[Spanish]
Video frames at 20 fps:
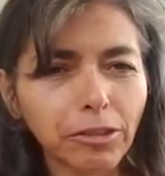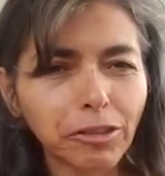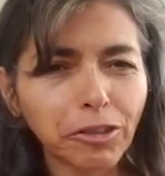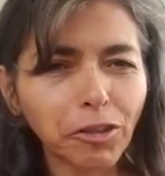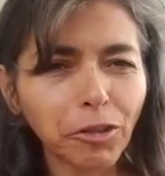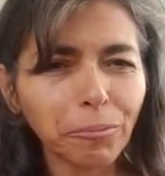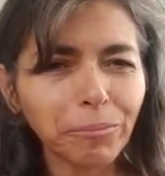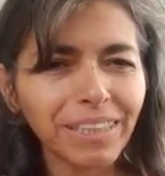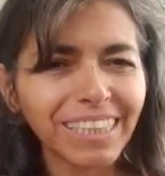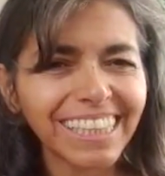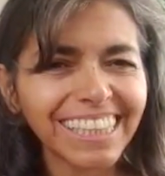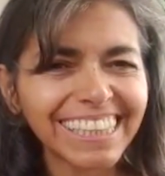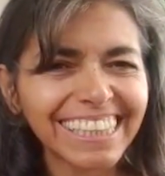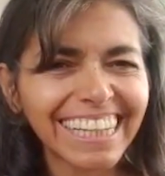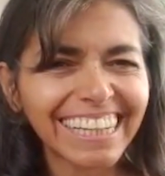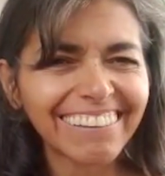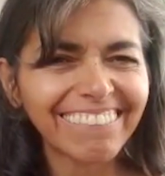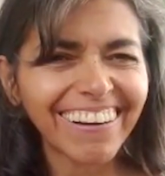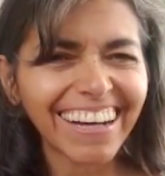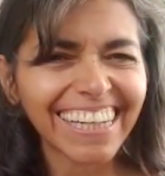tomen
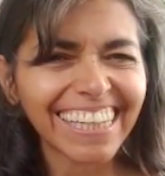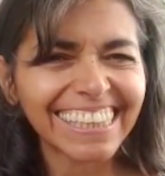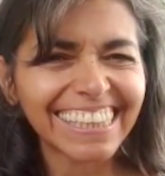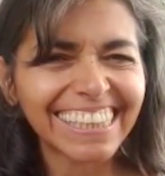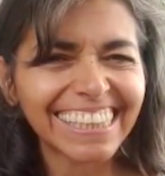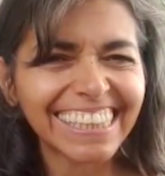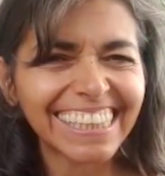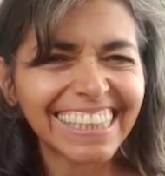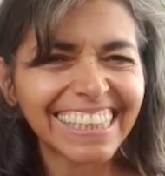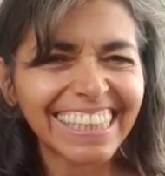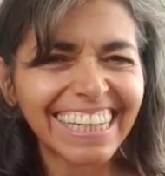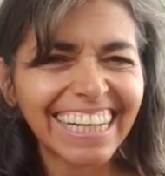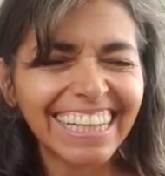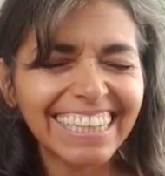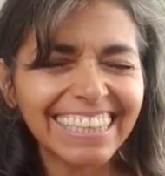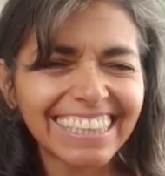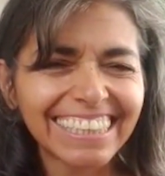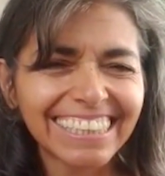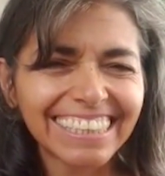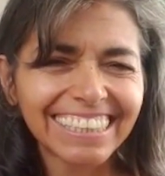esta cuarentena
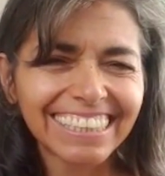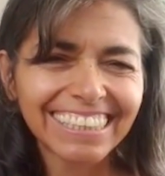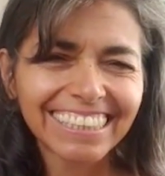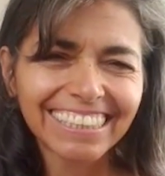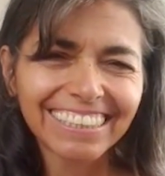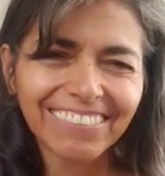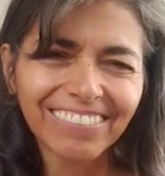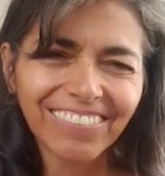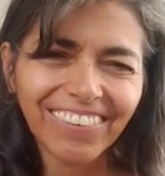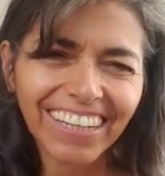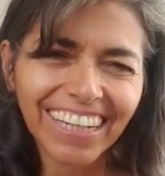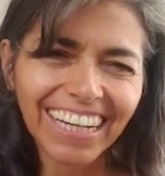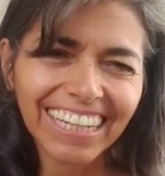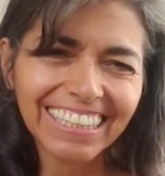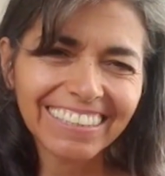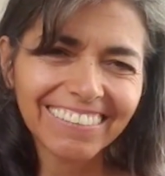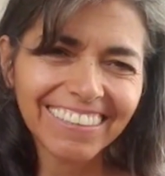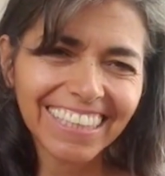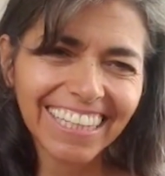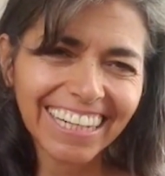para
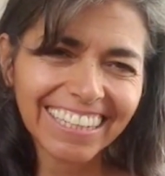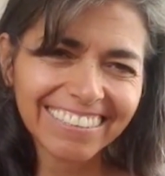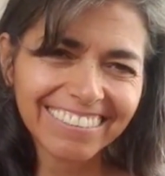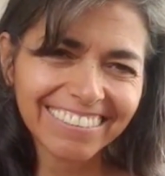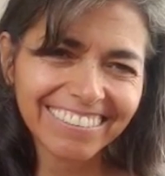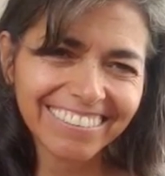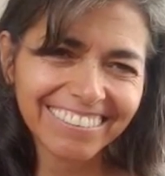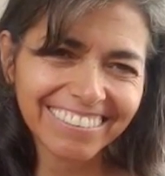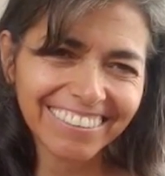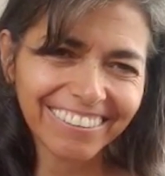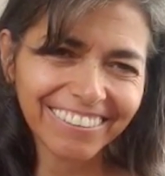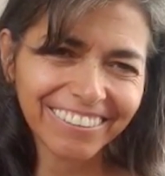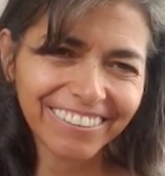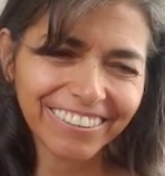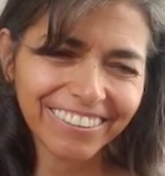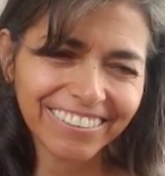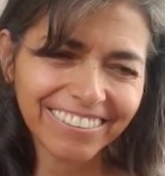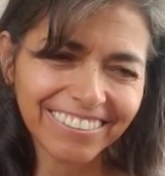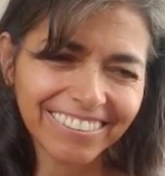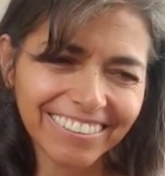liberar sus ojos.